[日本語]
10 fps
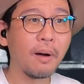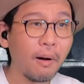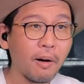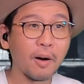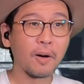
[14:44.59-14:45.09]
あ
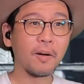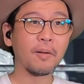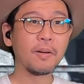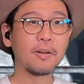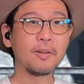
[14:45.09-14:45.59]

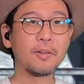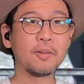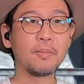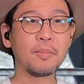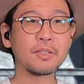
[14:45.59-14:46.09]
あ、
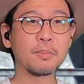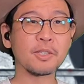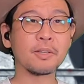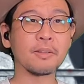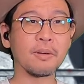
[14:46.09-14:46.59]

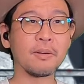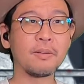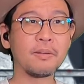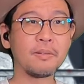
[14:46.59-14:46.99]
マキマさんだ。